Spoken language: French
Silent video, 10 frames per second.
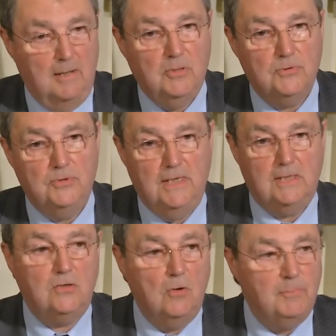abandonner
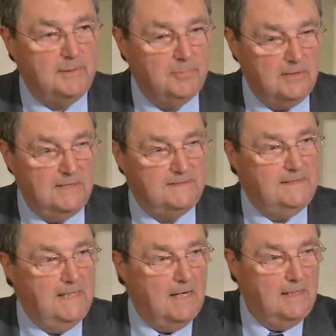complètement la
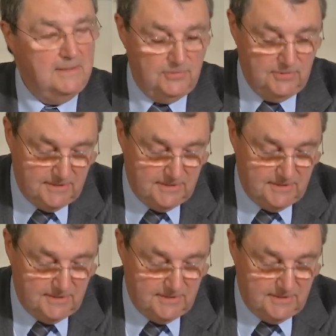cigarette.